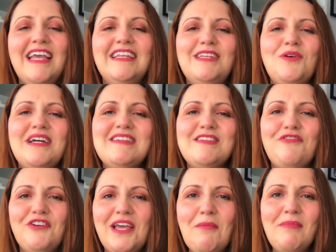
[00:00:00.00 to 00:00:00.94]
Então essa
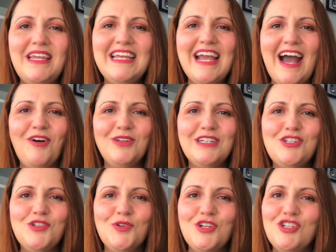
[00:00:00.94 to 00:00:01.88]
foi a mini aula
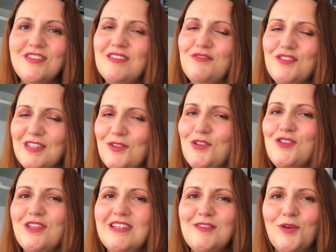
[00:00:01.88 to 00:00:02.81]
de hoje. Se você
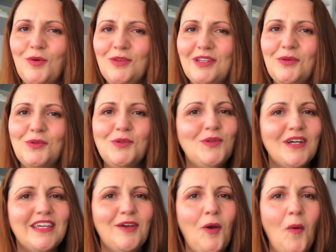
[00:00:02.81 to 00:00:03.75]
gostou desse conteúdo
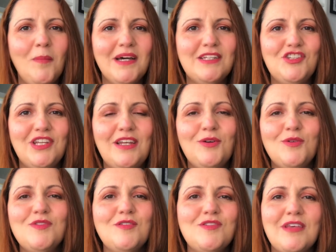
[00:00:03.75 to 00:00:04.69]
aqui, compartilhe
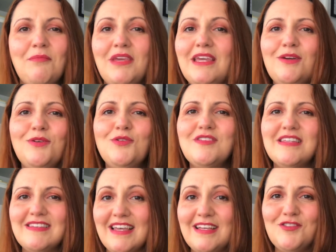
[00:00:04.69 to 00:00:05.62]
com seus amigos
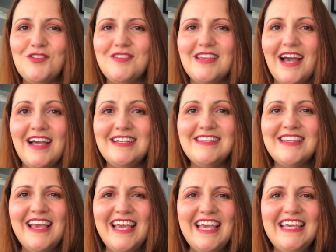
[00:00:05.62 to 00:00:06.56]
nas redes sociais
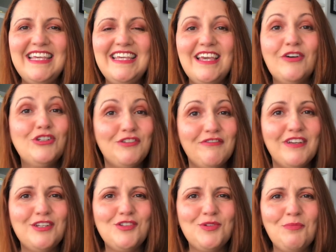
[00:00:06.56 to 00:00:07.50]
e eu te
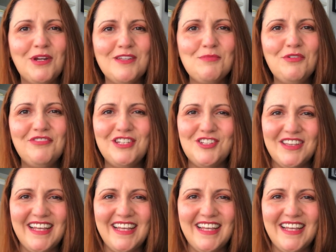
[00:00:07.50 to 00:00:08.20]
vejo no próximo vídeo.